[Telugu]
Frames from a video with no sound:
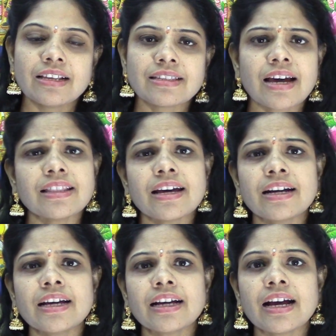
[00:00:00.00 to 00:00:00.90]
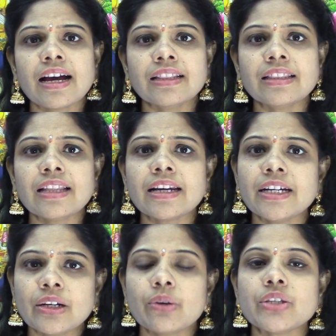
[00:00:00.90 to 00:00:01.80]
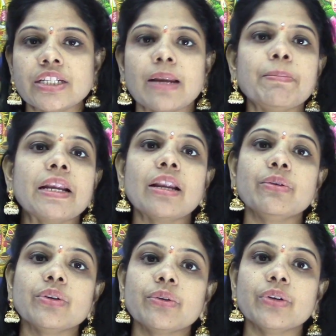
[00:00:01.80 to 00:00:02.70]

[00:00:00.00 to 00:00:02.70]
సాధారణంగా అందరి ఇంట్లో చిన్నపిల్లలు ఉంటూ